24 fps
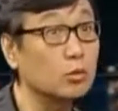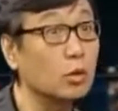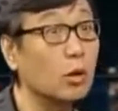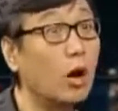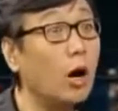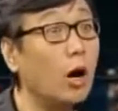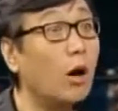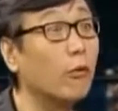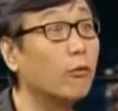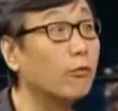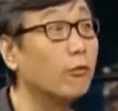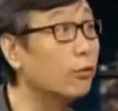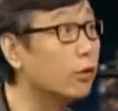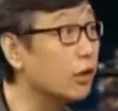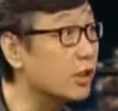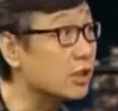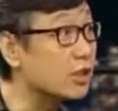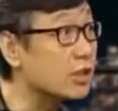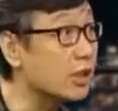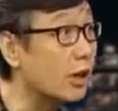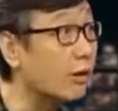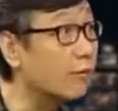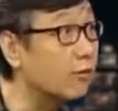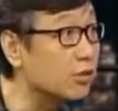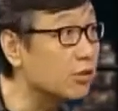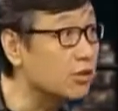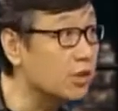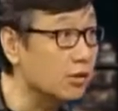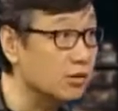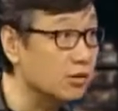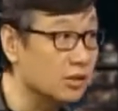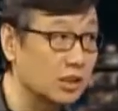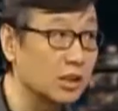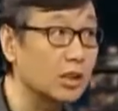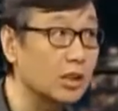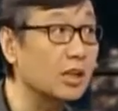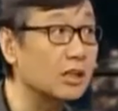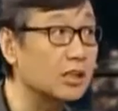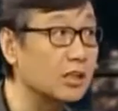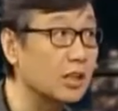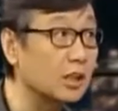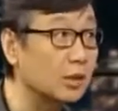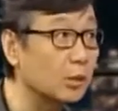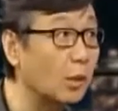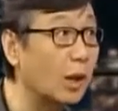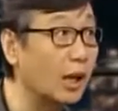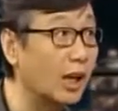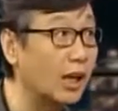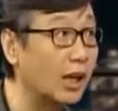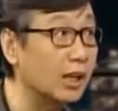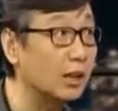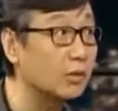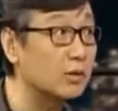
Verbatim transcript: 做好夫人相夫教子的那个阶段了，